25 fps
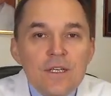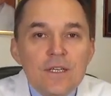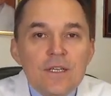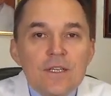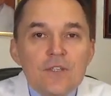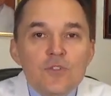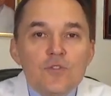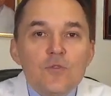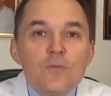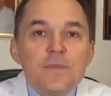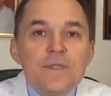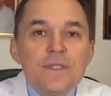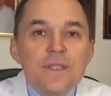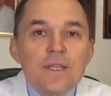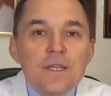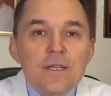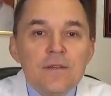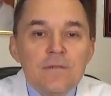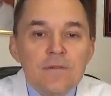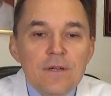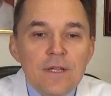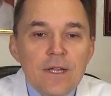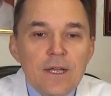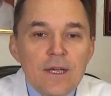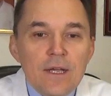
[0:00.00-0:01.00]
И, собственно
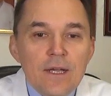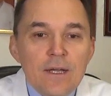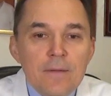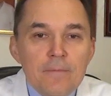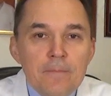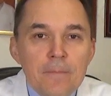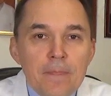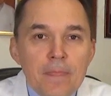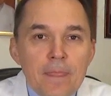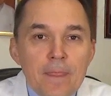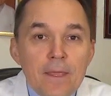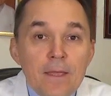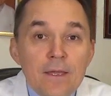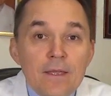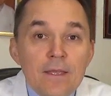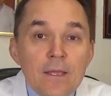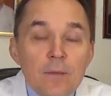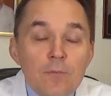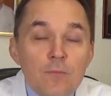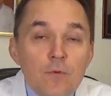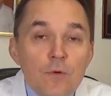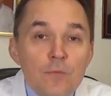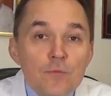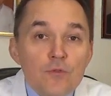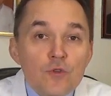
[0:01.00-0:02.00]
говоря, я
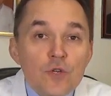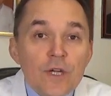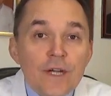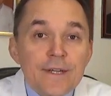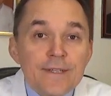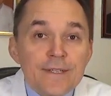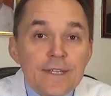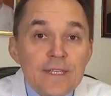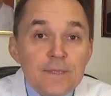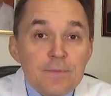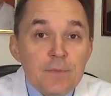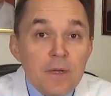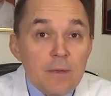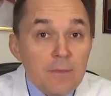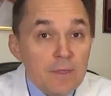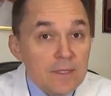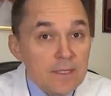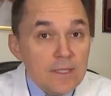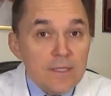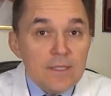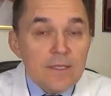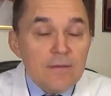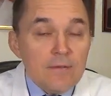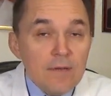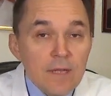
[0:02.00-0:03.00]
помню, как нас прямо
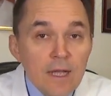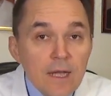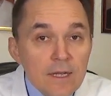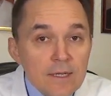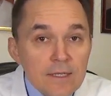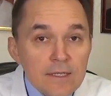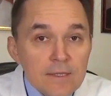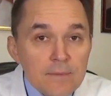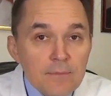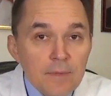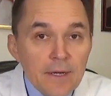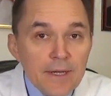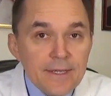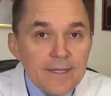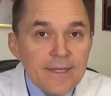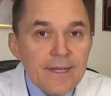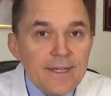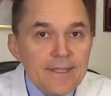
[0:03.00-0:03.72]
заставляли спать,